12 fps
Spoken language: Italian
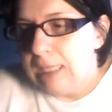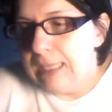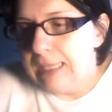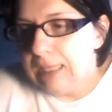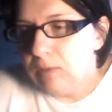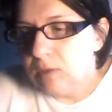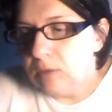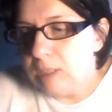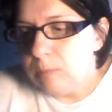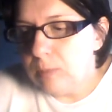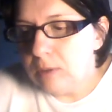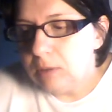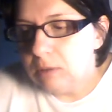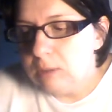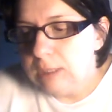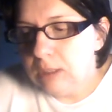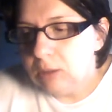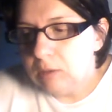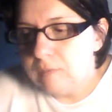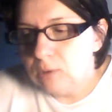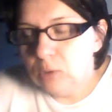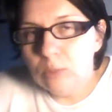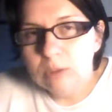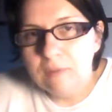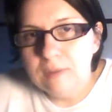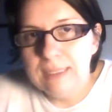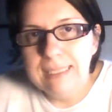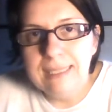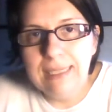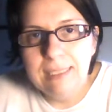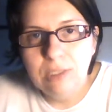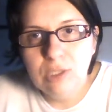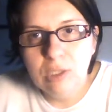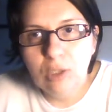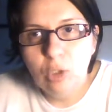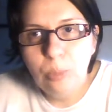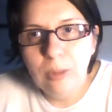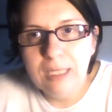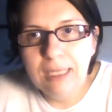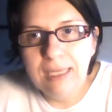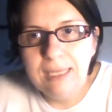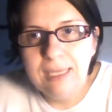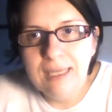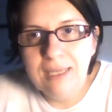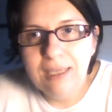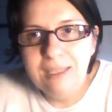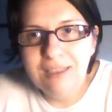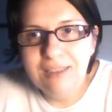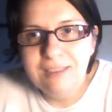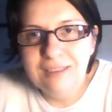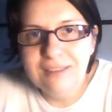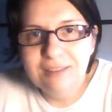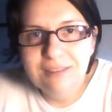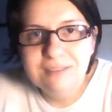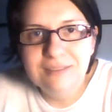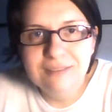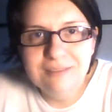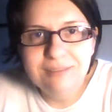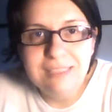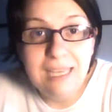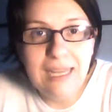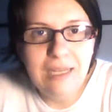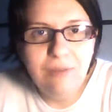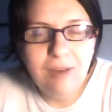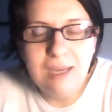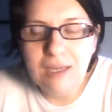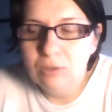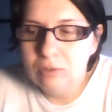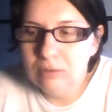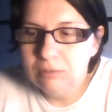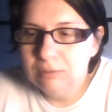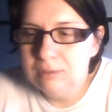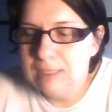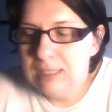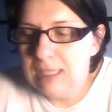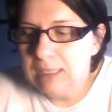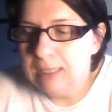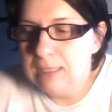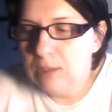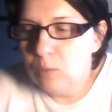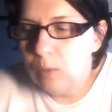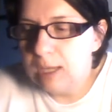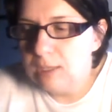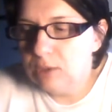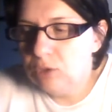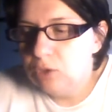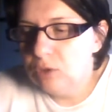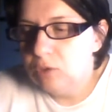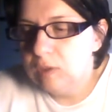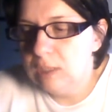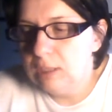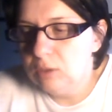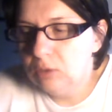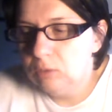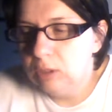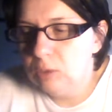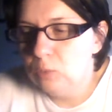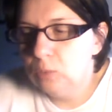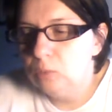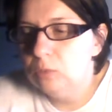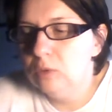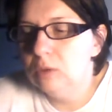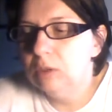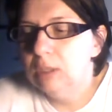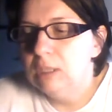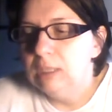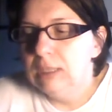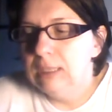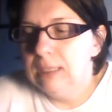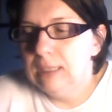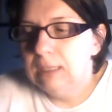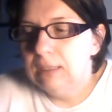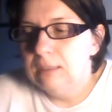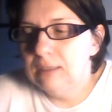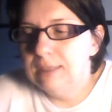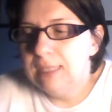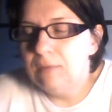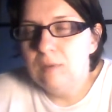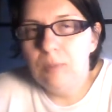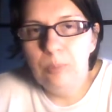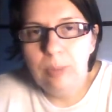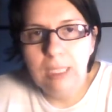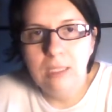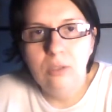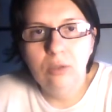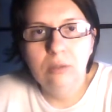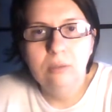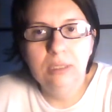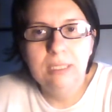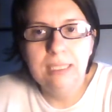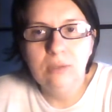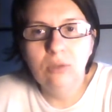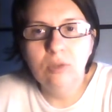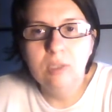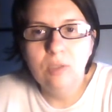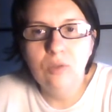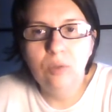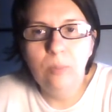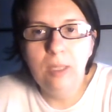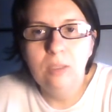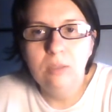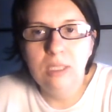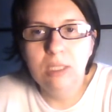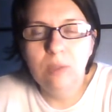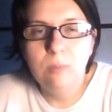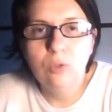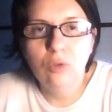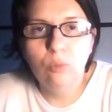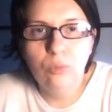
Eh, questo libro io ho fatto molta fatica a leggerlo perché è elevato sia nel linguaggio sia nel contenuto, eh, serve impegno, eh, credo lo stesso impegno che ci ha messo